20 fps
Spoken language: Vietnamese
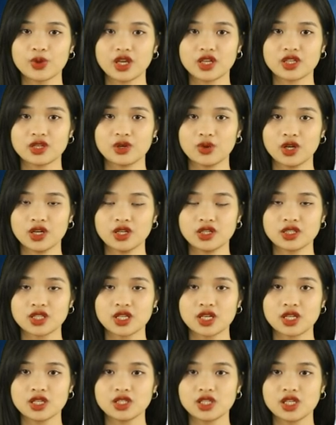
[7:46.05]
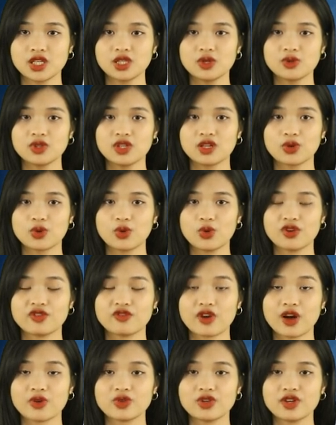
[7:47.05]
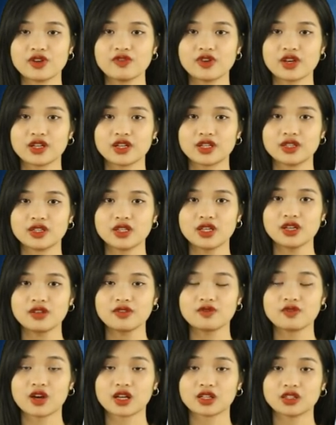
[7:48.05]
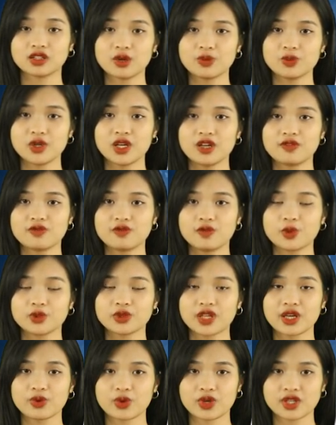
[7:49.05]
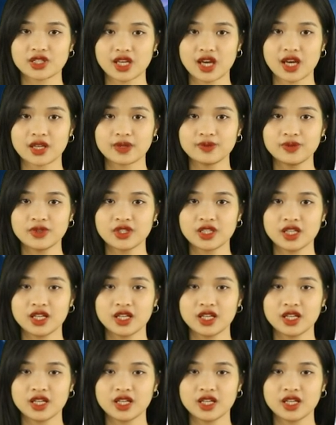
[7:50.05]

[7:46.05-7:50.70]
khỏe nhiều hơn, chi tiêu tiền của vào những việc cần thiết và không nên vung tay quá chán.